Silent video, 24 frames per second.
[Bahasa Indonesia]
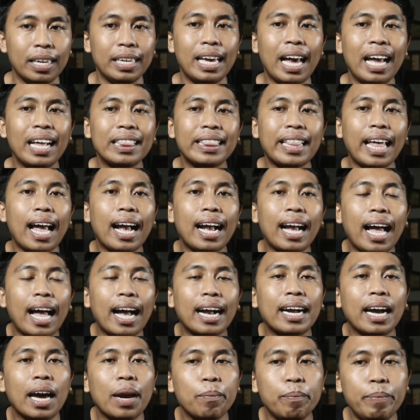yang tak
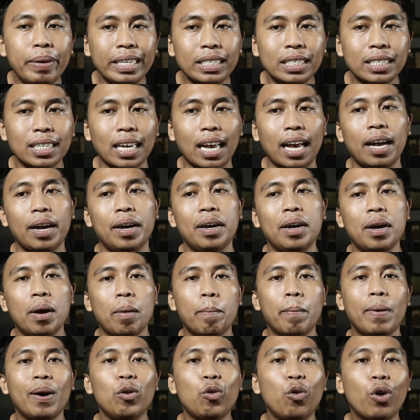akan bisa
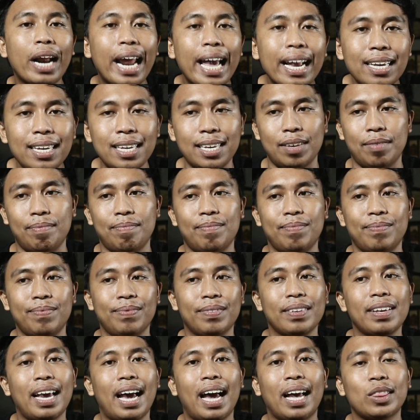mengurangi
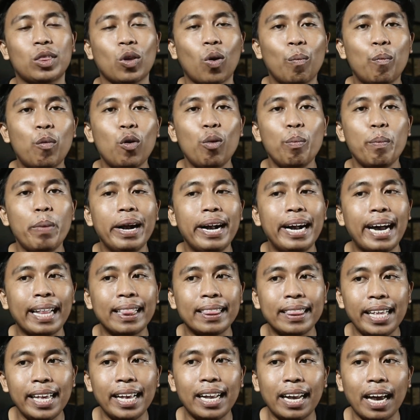ataupun
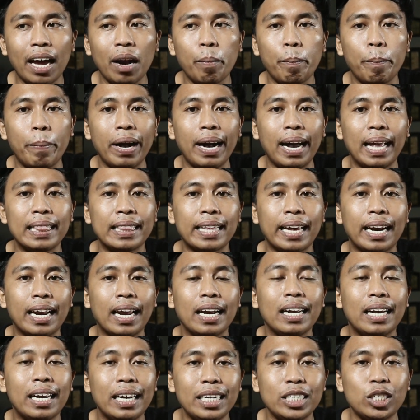menggantikan
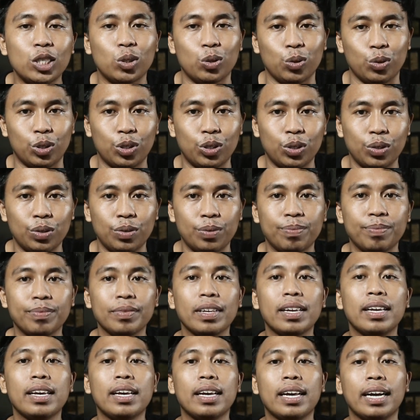pengantaran Kristus.
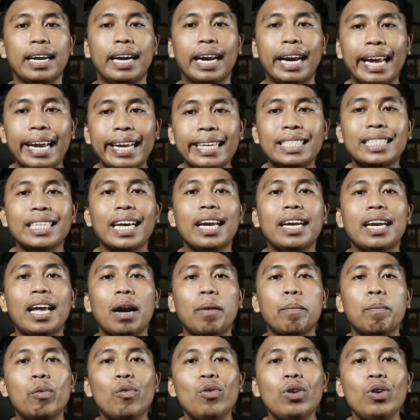Gereja dan